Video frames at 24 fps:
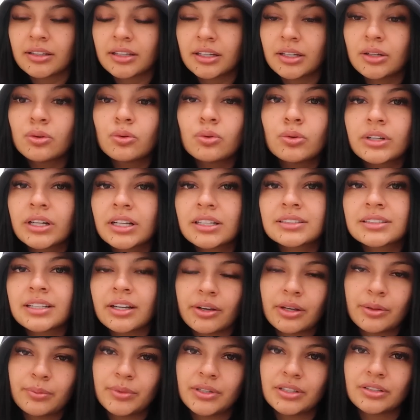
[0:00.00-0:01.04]
ninguna
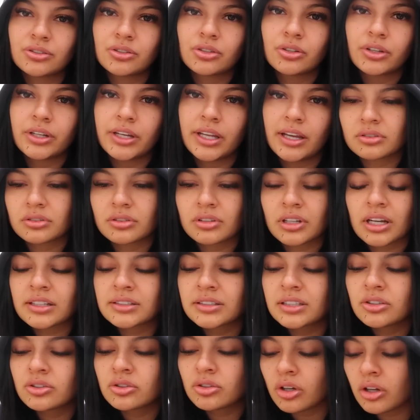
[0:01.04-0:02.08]
sabe mi historia.
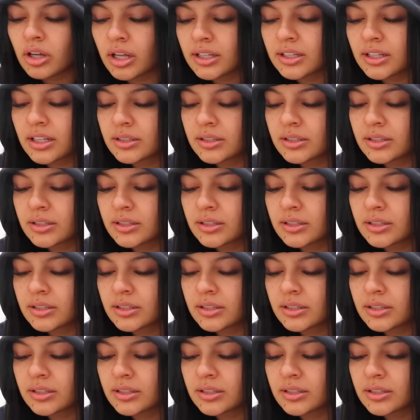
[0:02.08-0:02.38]
Casi todas